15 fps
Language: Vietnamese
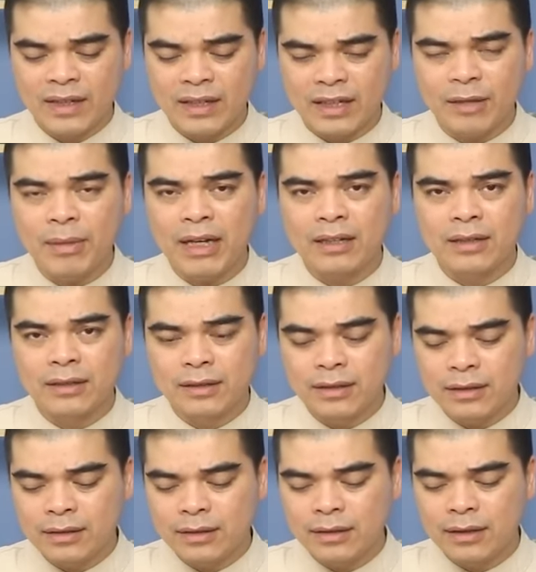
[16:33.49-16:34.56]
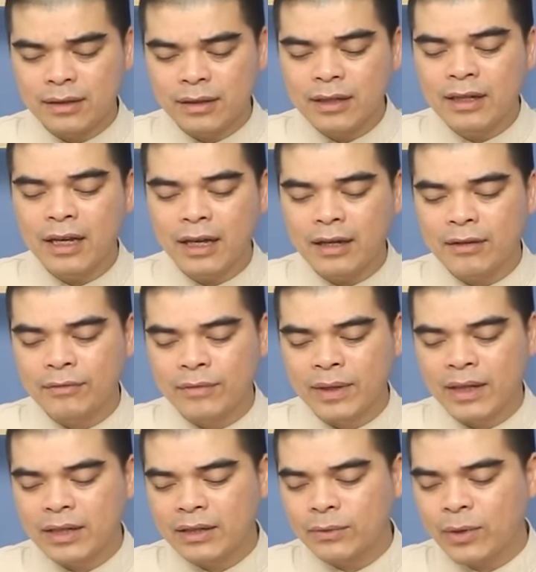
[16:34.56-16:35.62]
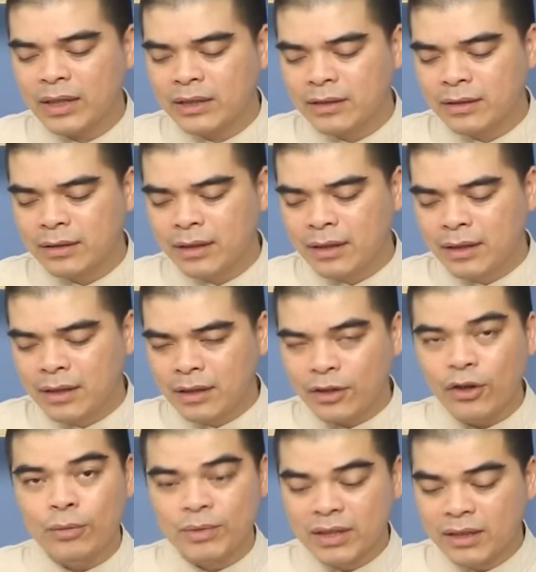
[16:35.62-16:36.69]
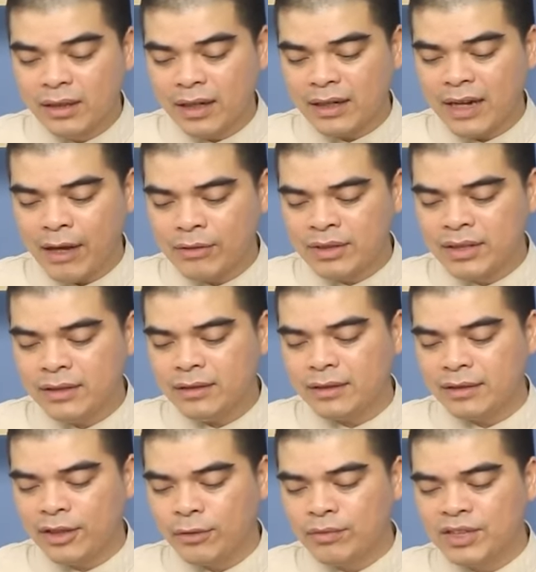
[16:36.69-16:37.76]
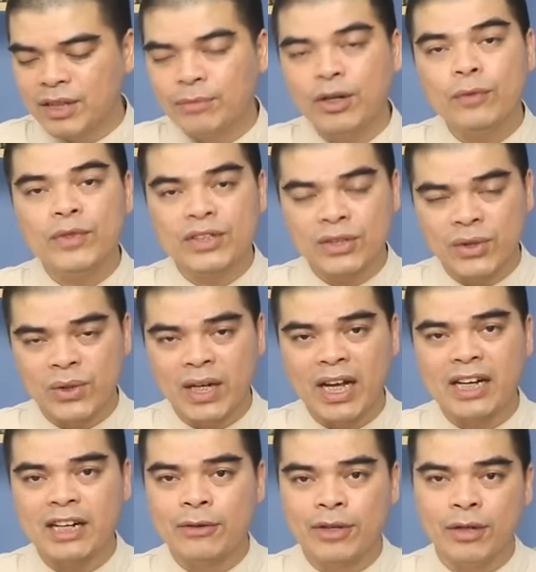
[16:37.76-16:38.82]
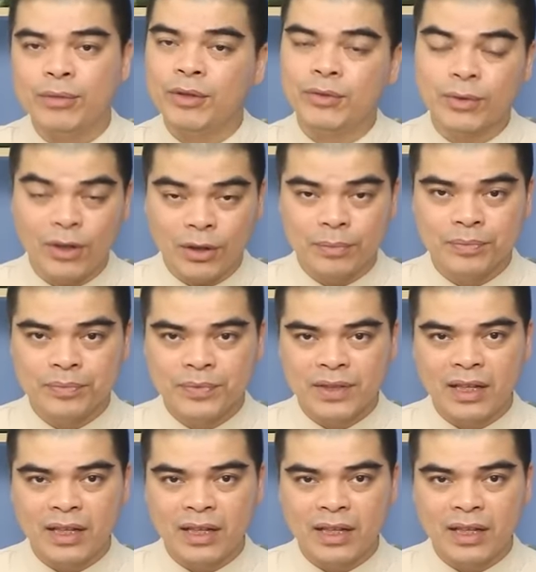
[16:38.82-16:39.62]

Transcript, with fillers: thì các bạn cứ liên hệ với cái quan cái hòm thư là đạo sĩ tử thông official a còng gmail chấm com.